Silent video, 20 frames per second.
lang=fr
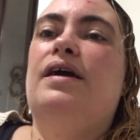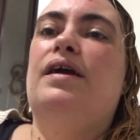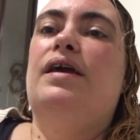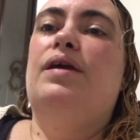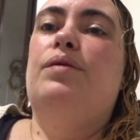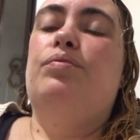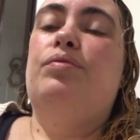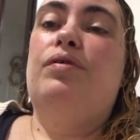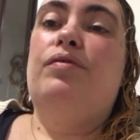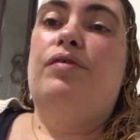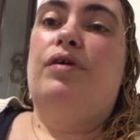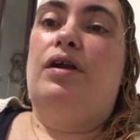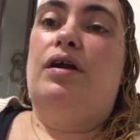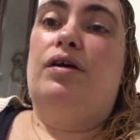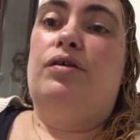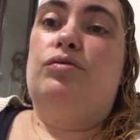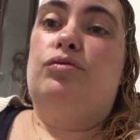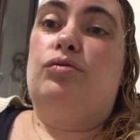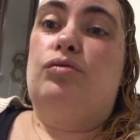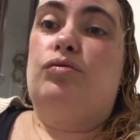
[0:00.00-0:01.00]
Et puis
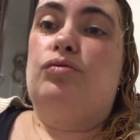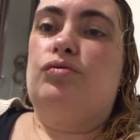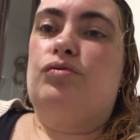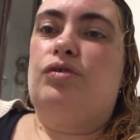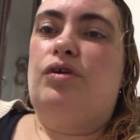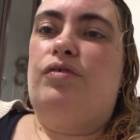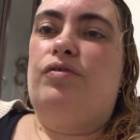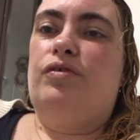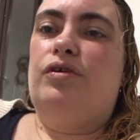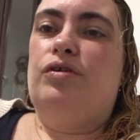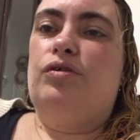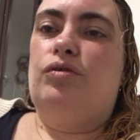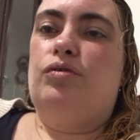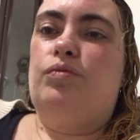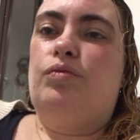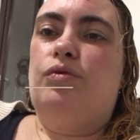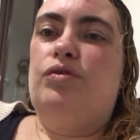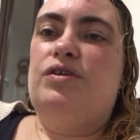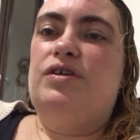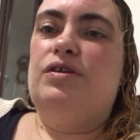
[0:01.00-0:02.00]
voilà, donc on a fait
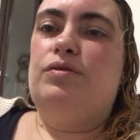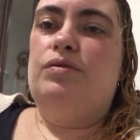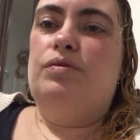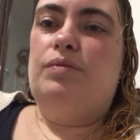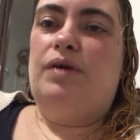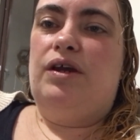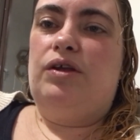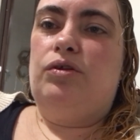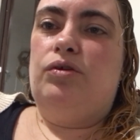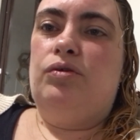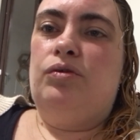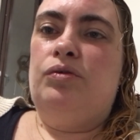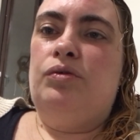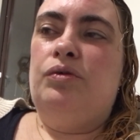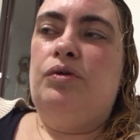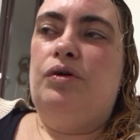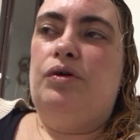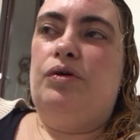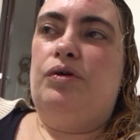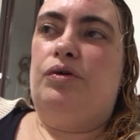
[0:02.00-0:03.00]
notre petit
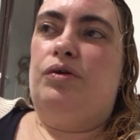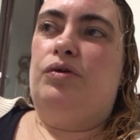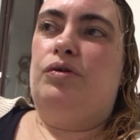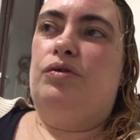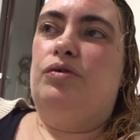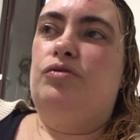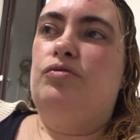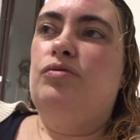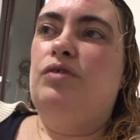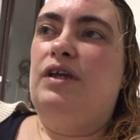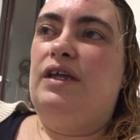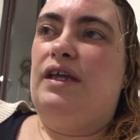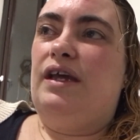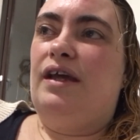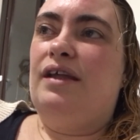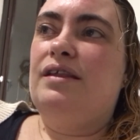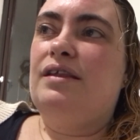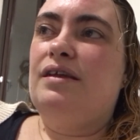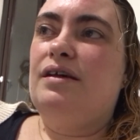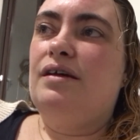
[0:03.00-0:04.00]
McDo euh, tous les
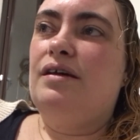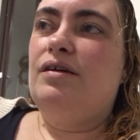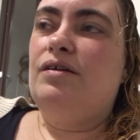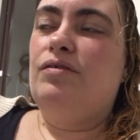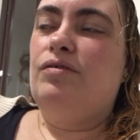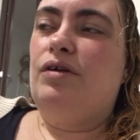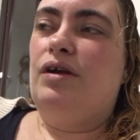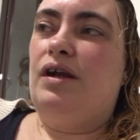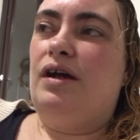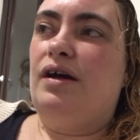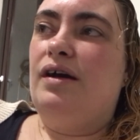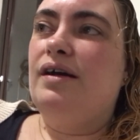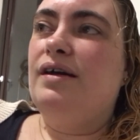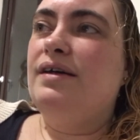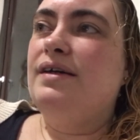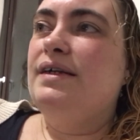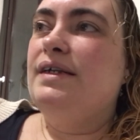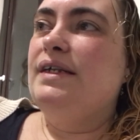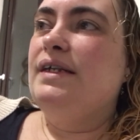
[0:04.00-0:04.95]
quatre, voilà.